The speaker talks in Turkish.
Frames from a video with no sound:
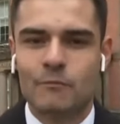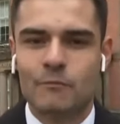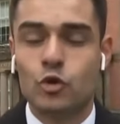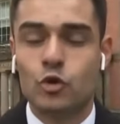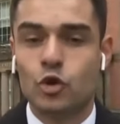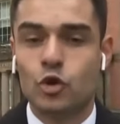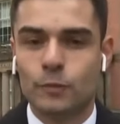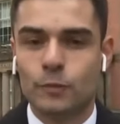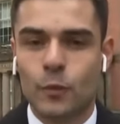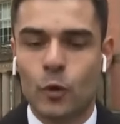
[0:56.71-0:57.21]

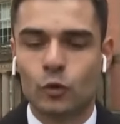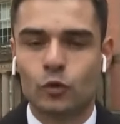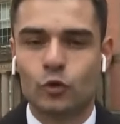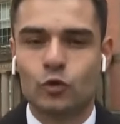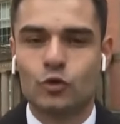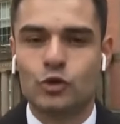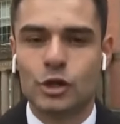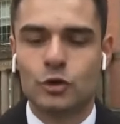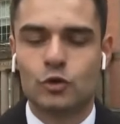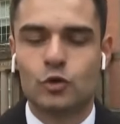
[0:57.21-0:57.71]
Bu grup
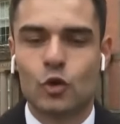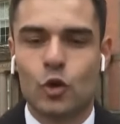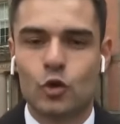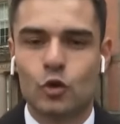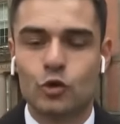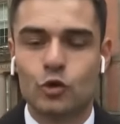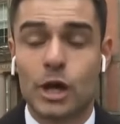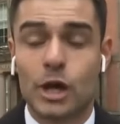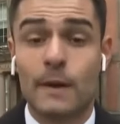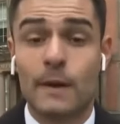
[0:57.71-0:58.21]
oldukça
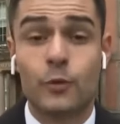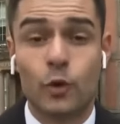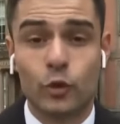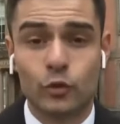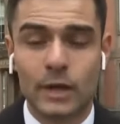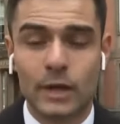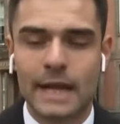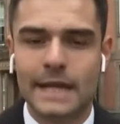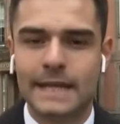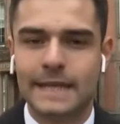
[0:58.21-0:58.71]
zorlu.
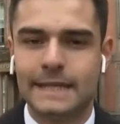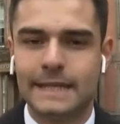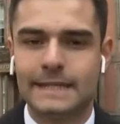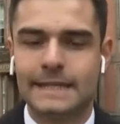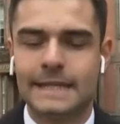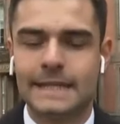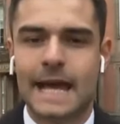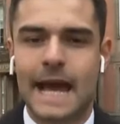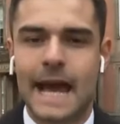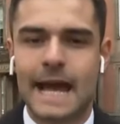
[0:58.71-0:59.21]
Şampiyonlar
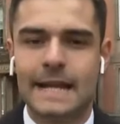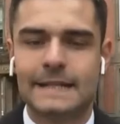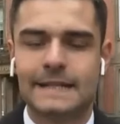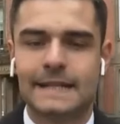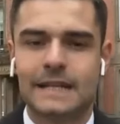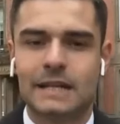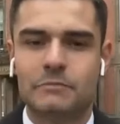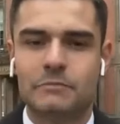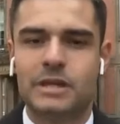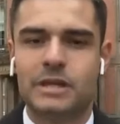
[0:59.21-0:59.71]
Ligi'ndeki her
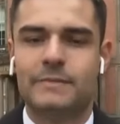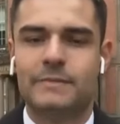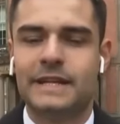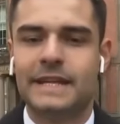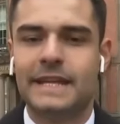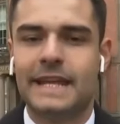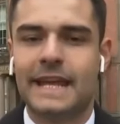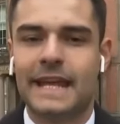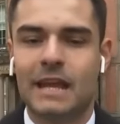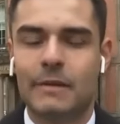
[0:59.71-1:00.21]
takım
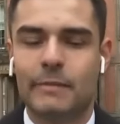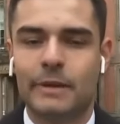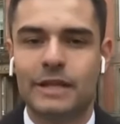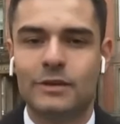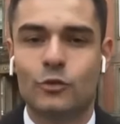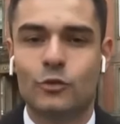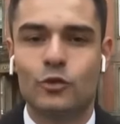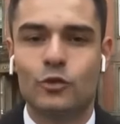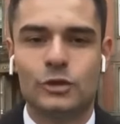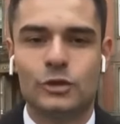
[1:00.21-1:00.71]
birbirini
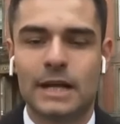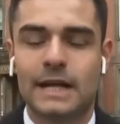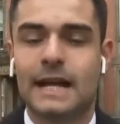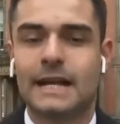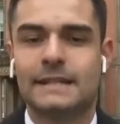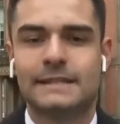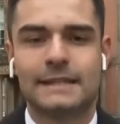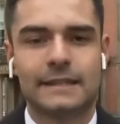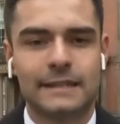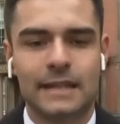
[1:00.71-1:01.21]
yenebilir. O yüzden
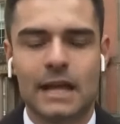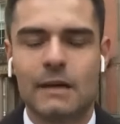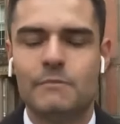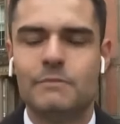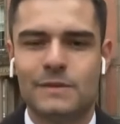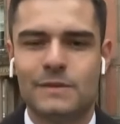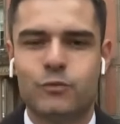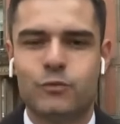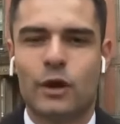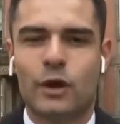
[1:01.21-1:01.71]

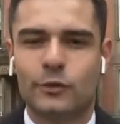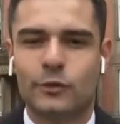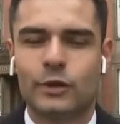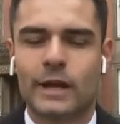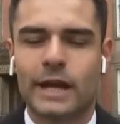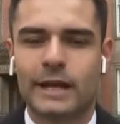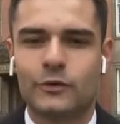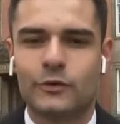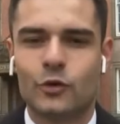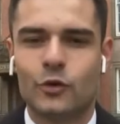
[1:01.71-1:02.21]
kazanılan 1 puan
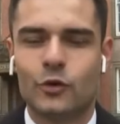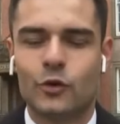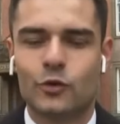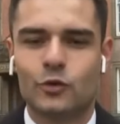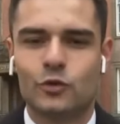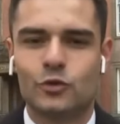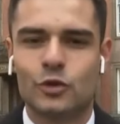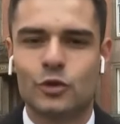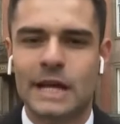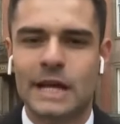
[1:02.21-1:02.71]
olarak
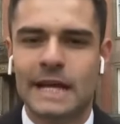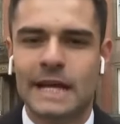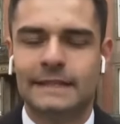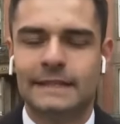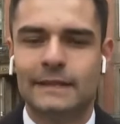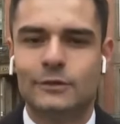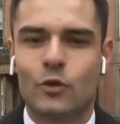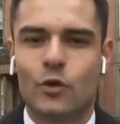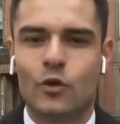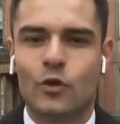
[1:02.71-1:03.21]
görüyoruz
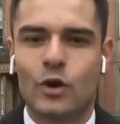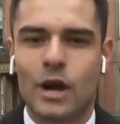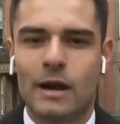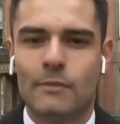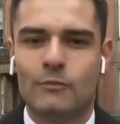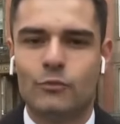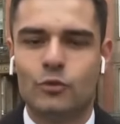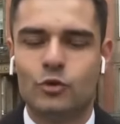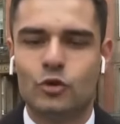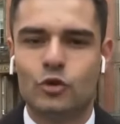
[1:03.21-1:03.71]
dedi
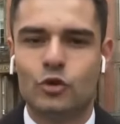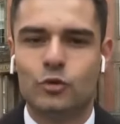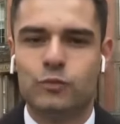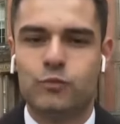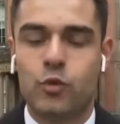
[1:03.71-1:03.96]
Okan Buruk.